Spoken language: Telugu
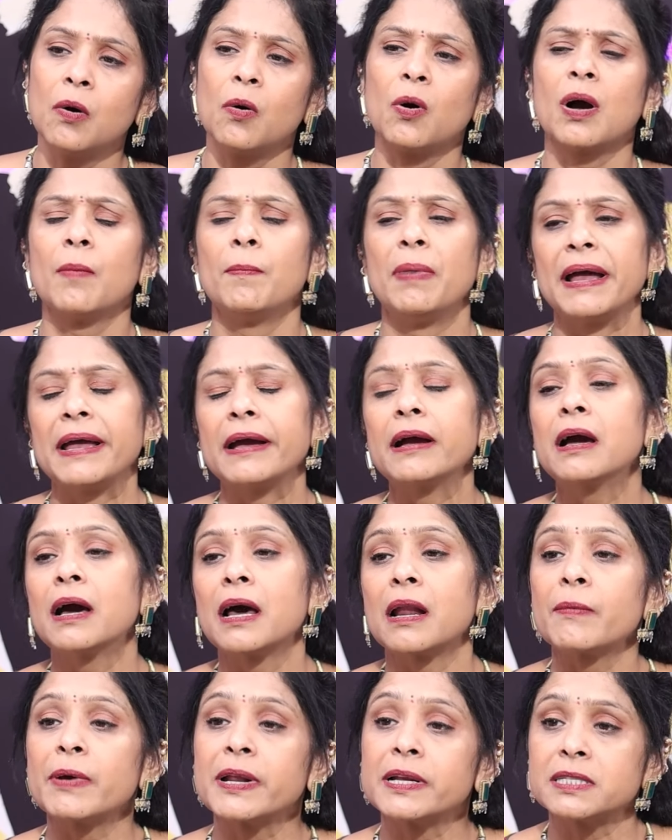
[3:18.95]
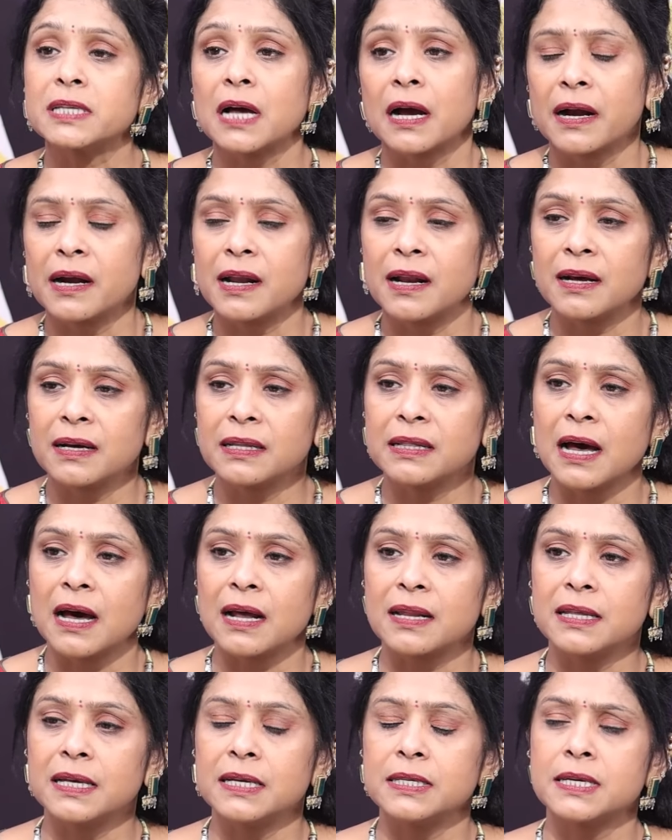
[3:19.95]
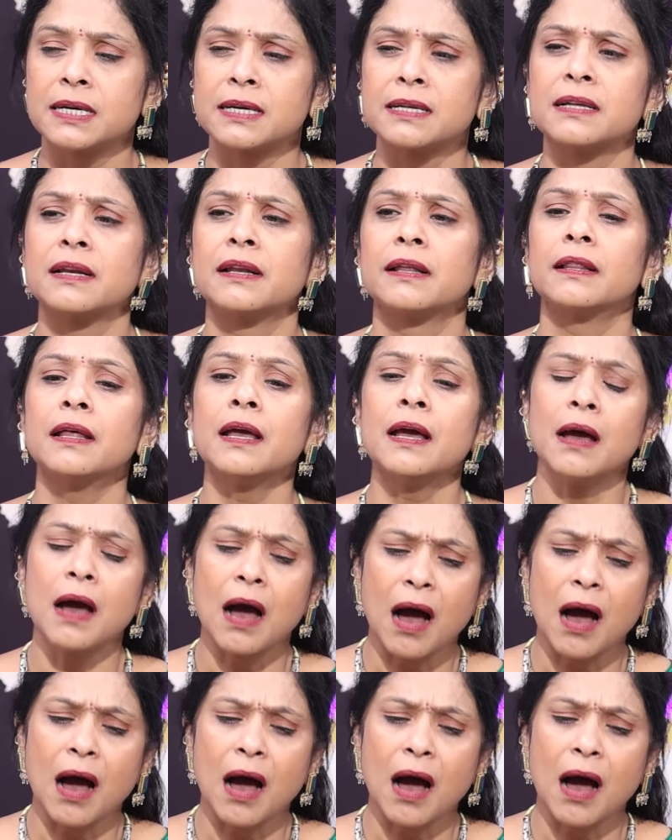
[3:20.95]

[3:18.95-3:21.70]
ఒక భయంకరమైన సంఘటనకు దారితీయడం జరిగింది